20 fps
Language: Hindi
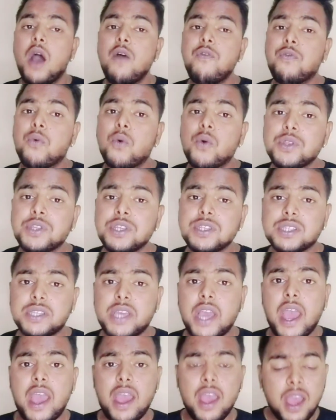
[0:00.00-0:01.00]
अब फोर चीज़
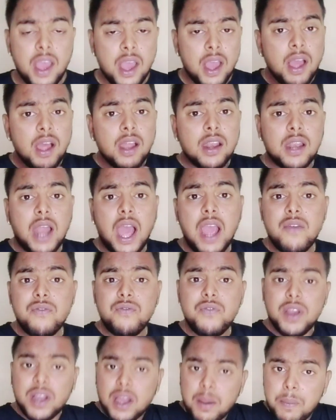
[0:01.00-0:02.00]
क्या है
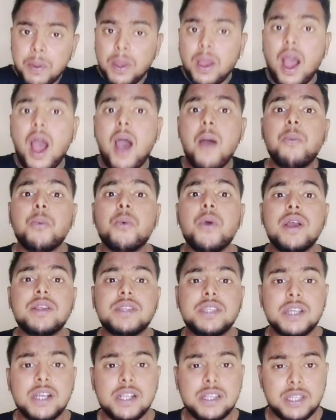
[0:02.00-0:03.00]
लाइफ में कभी आपको
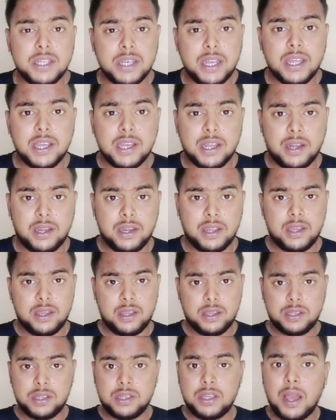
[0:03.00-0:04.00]
ऐसी गलती नहीं करनी
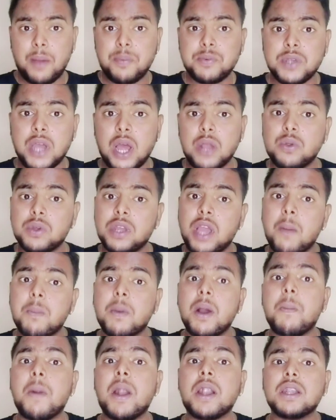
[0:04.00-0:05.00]
है कि आप चाहते हो कि
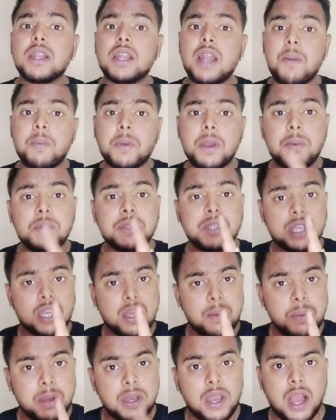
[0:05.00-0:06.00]
आपका पार्टनर आपके पीछे
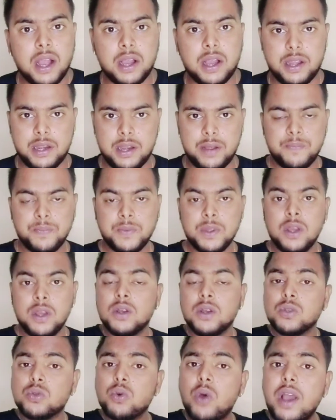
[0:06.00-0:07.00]
कभी ना करें
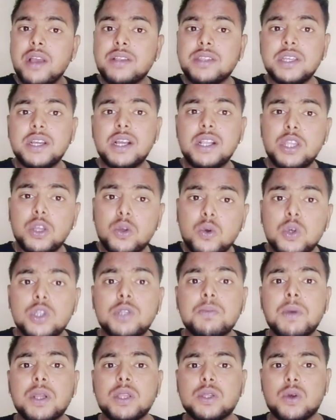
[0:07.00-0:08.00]
तो ऐसी गलती
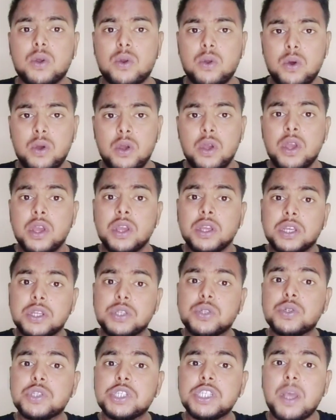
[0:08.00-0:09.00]
खुद मत करो कि
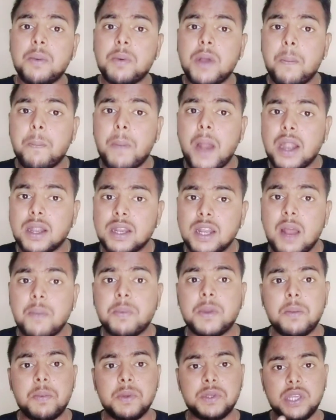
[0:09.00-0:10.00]
जो चीज़ आपका पार्टनर
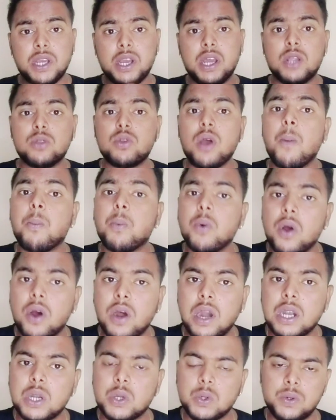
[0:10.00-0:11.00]
आपके पीछे करे तो आपको
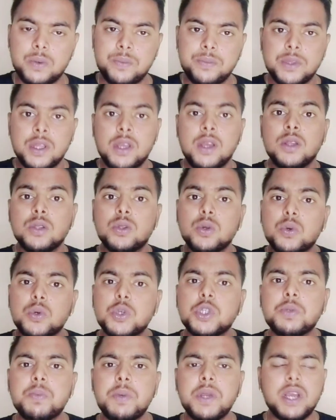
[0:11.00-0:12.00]
हर्ट हो तो
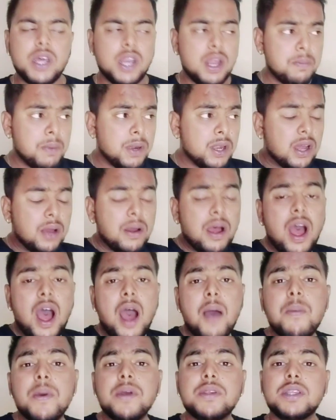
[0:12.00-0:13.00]
कुछ भी करे बट
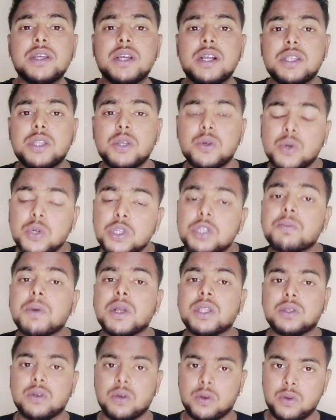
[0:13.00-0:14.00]
आप ऐसी गलती खुद
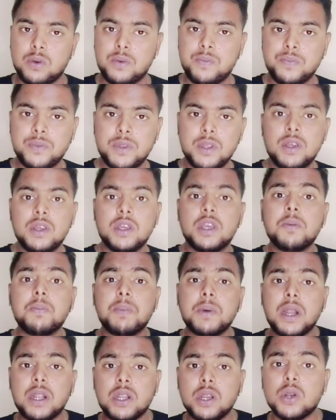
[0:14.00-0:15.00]
मत करो कि
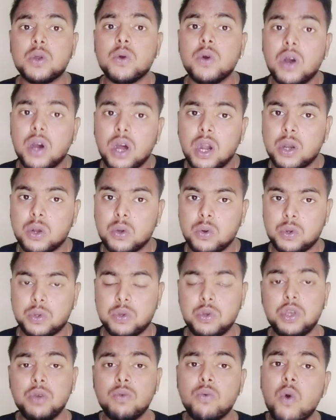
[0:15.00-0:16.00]
पार्टनर को हर्ट हो
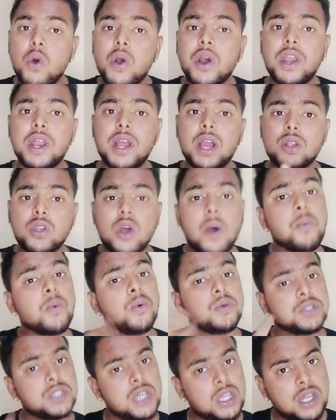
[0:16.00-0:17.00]
क्योंकि वो करेगा तो
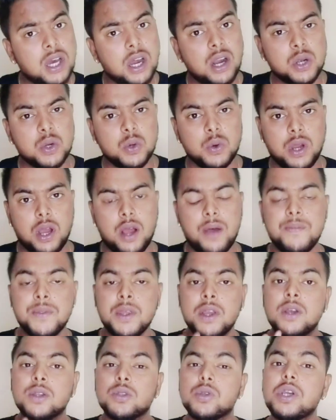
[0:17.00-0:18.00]
आपको उससे ज़्यादा हर्ट होगा
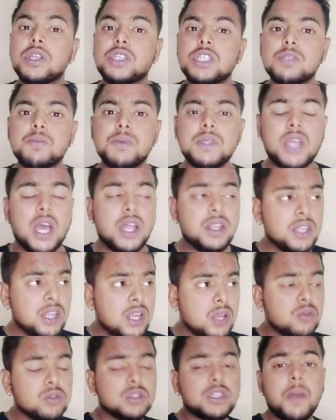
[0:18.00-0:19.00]
तो ये चीज़ में जान
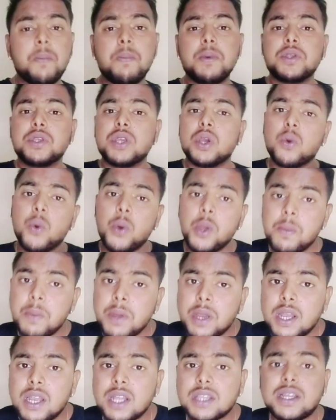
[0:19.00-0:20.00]
देना कि उसके पीछे कोई
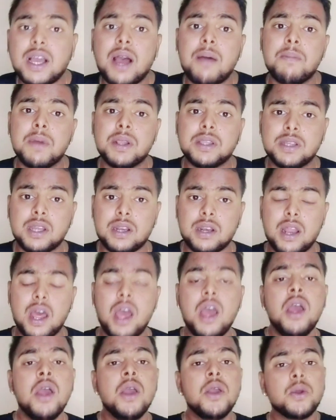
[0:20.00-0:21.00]
भी गलत काम मत
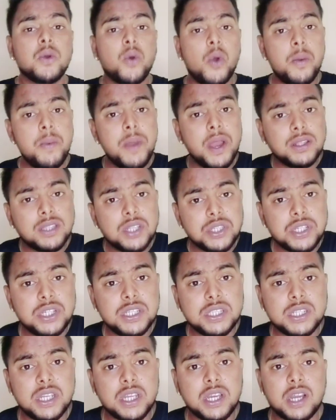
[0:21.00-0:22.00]
करना कोई भी ऐसी
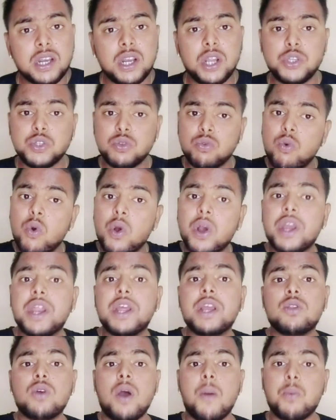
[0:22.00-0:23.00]
चीज़ नहीं करना जो वो
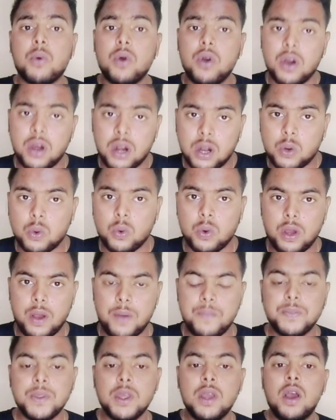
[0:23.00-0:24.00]
करेगी तो आपको हर्ट
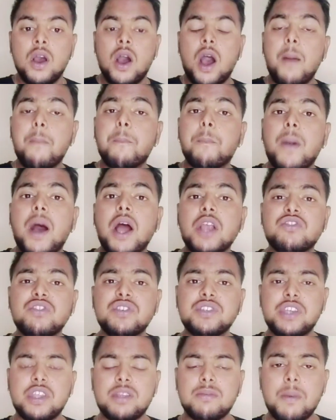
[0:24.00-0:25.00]
होगा अब पाँचवीं चीज़